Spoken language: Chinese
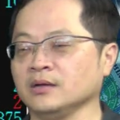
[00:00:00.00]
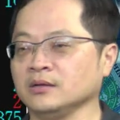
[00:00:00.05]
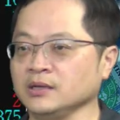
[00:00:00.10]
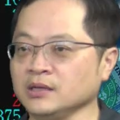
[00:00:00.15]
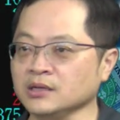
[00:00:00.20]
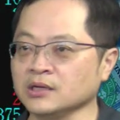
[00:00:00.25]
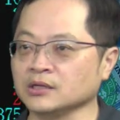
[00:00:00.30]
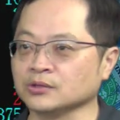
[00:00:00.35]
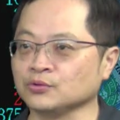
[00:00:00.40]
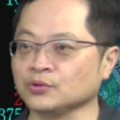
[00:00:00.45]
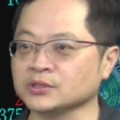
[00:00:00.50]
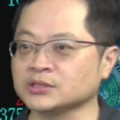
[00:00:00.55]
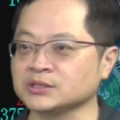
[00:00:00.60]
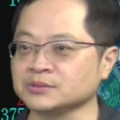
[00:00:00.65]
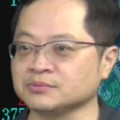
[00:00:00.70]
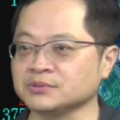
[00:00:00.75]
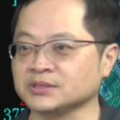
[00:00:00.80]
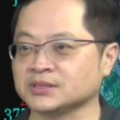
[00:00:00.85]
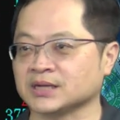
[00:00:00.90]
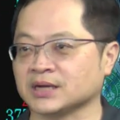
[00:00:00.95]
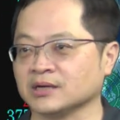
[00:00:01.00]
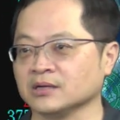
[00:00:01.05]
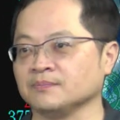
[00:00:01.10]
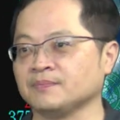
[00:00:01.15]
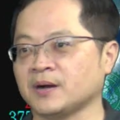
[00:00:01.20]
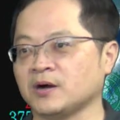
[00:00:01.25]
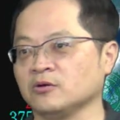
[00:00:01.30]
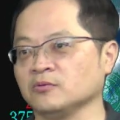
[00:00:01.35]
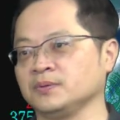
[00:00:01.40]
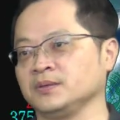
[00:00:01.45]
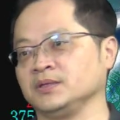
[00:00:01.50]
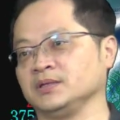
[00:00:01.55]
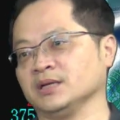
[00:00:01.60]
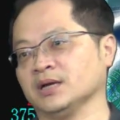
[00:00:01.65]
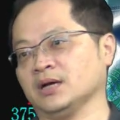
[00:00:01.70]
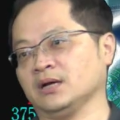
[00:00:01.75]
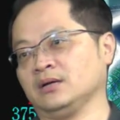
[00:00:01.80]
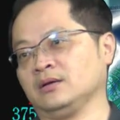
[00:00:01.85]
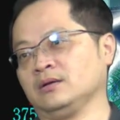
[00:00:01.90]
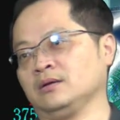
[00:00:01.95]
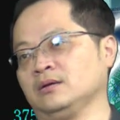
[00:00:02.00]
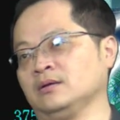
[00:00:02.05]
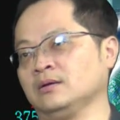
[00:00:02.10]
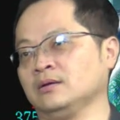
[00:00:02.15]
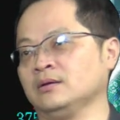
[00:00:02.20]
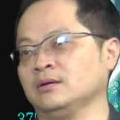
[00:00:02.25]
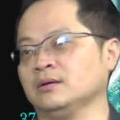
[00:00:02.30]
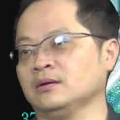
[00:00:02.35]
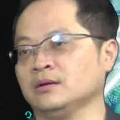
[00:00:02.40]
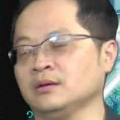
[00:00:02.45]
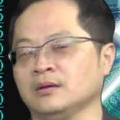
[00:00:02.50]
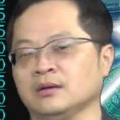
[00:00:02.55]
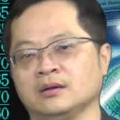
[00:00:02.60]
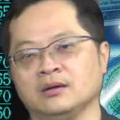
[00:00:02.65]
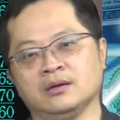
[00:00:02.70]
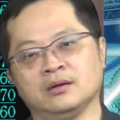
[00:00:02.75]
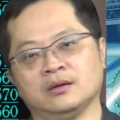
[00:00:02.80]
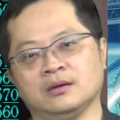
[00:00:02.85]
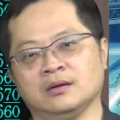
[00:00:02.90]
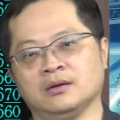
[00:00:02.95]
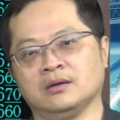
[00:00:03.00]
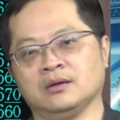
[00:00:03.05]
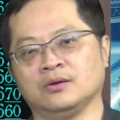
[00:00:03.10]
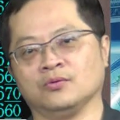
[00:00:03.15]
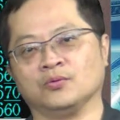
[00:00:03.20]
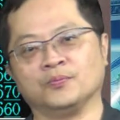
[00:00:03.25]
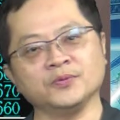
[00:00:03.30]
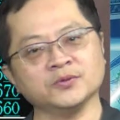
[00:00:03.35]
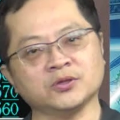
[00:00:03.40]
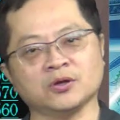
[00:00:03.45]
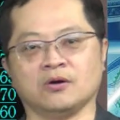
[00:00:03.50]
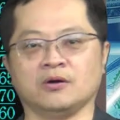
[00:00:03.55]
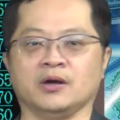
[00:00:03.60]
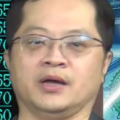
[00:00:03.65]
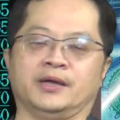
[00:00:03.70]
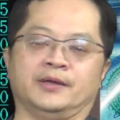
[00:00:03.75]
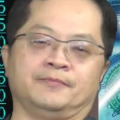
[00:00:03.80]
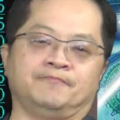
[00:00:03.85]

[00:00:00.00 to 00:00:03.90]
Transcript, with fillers: 你耳朵是不是长了包皮呀？我不懂哎，